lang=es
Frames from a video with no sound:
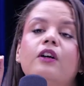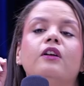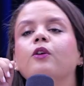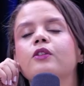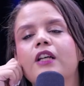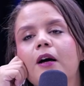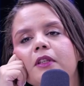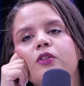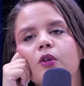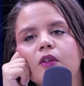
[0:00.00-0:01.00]
lo sabe
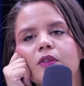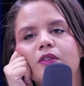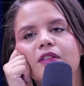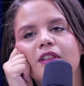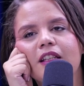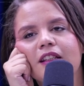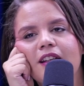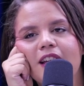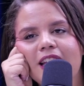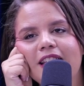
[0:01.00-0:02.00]
todos
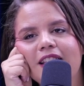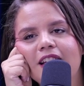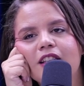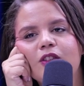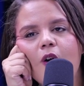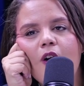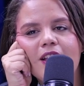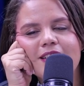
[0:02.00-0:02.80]
y tiene todas